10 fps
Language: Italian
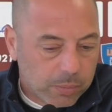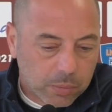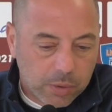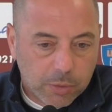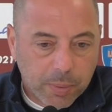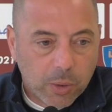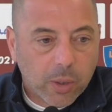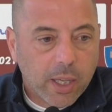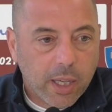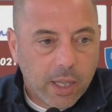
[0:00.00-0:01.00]
Quindi spero
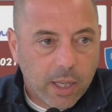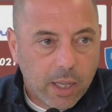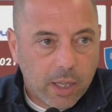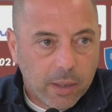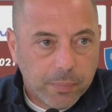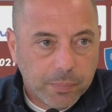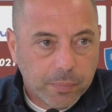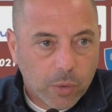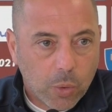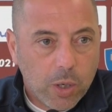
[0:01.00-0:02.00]

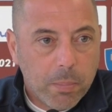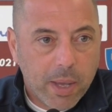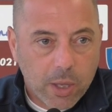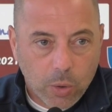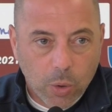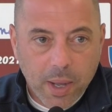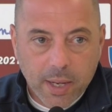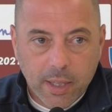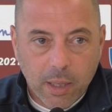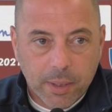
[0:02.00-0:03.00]
che con l'impegno
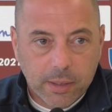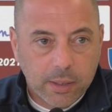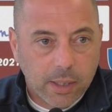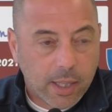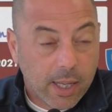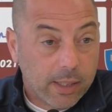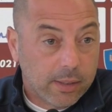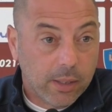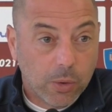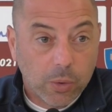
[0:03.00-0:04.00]
domani della partita dei
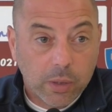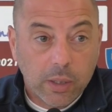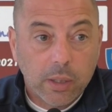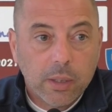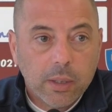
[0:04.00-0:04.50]
ragazzi e con